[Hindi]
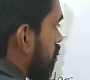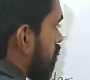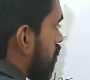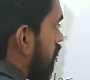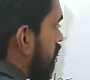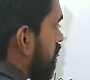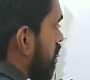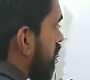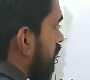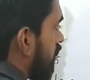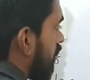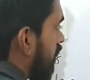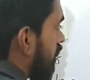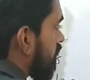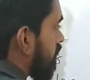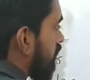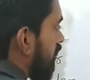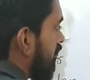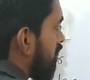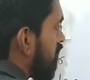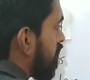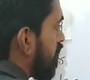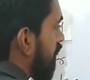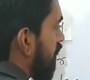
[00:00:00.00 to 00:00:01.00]
अंदर की
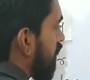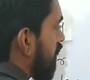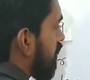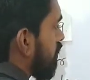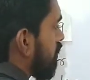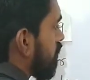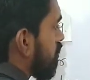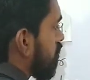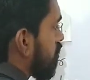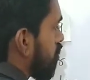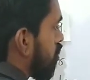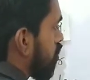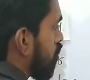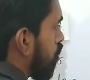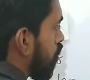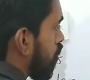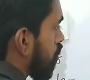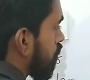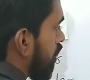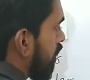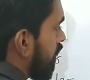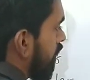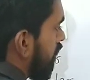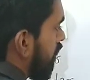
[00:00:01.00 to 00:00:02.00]
साइड में दो
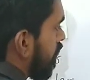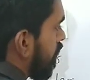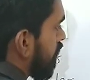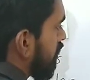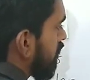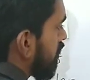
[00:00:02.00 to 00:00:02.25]
साइड है